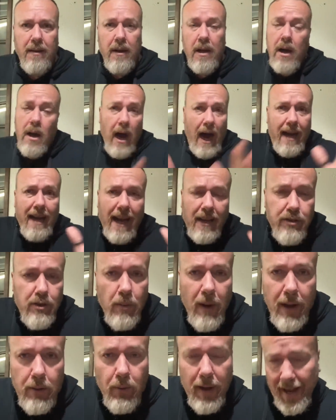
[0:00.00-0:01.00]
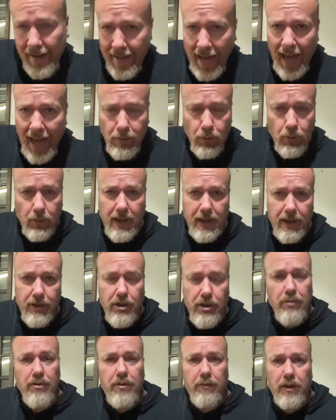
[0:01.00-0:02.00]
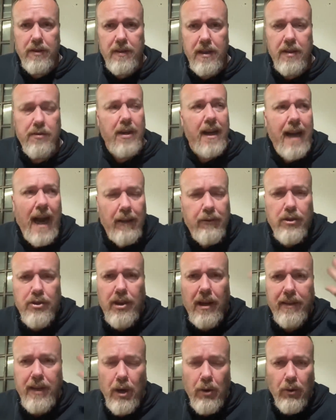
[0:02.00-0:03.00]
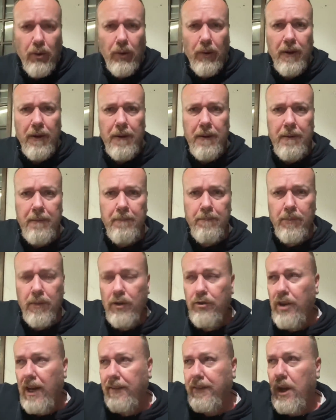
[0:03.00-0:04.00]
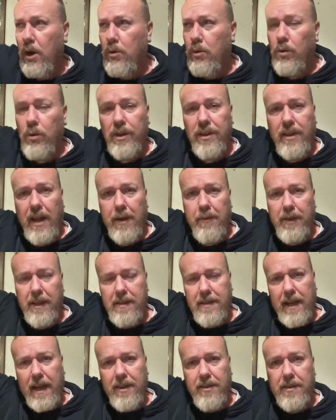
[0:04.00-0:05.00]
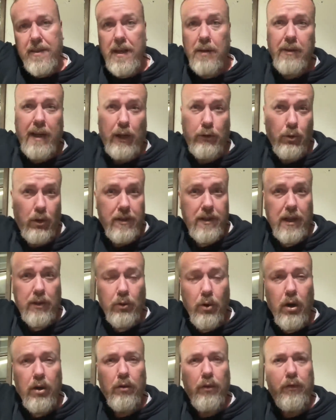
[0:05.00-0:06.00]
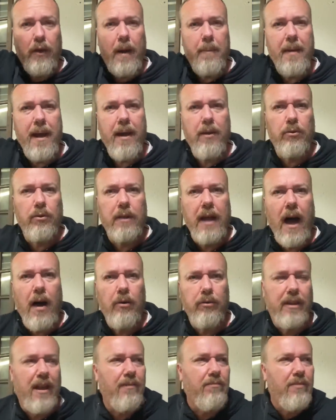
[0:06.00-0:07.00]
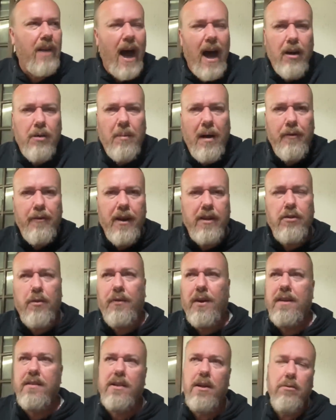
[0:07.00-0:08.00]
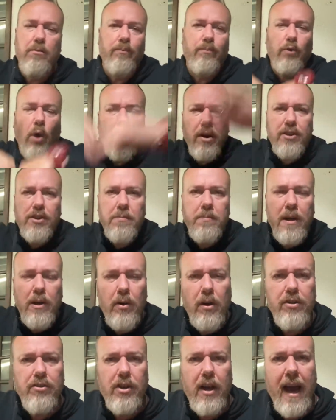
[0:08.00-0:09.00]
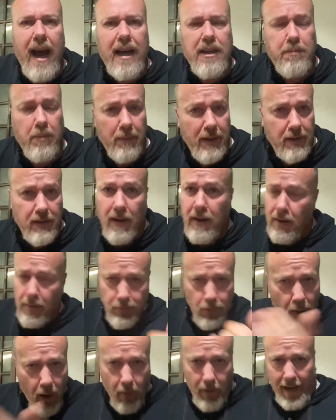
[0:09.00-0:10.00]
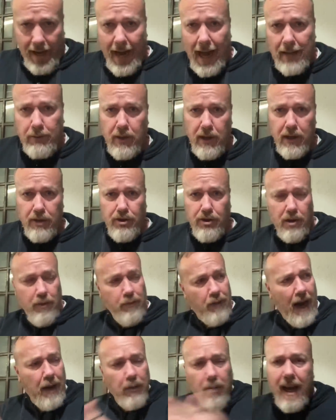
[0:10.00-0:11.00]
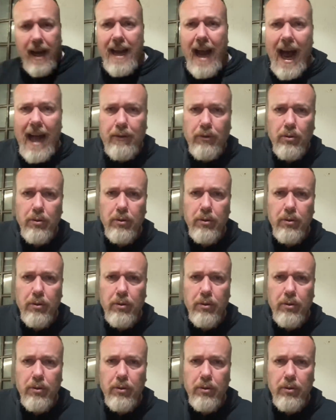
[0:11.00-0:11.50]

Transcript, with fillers: Aliás, não era o Renato, queridinho de vocês, Renato que já deu já deu entrevista aí dizendo que é torcedor do Flamengo tal. Tentaram uma vez, oferecendo 2 milhões de reais por mês. Não é o Renato, queridinho? Vai no Renato.